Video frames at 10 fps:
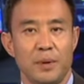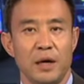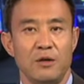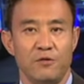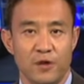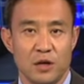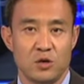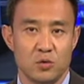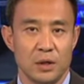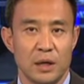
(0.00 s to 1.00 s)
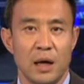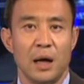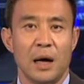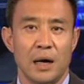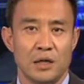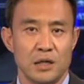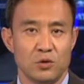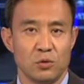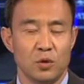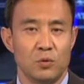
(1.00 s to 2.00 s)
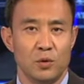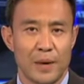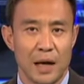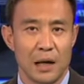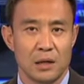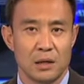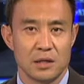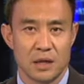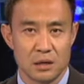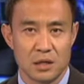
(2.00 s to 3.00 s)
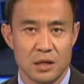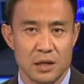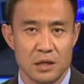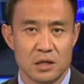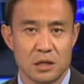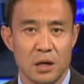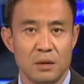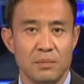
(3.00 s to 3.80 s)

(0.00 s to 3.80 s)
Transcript: 被废黜的埃及总统穆巴拉克丧失了意识，